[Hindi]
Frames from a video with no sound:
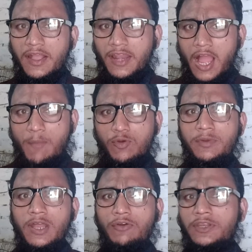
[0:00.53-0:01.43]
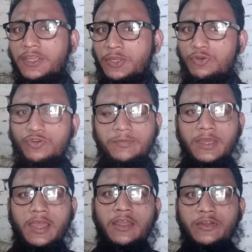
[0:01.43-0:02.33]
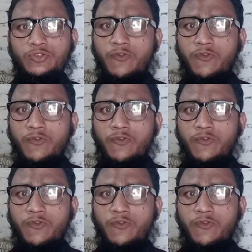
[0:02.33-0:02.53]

अगर आपको भी डाउट है कि यूट्यूब क्या है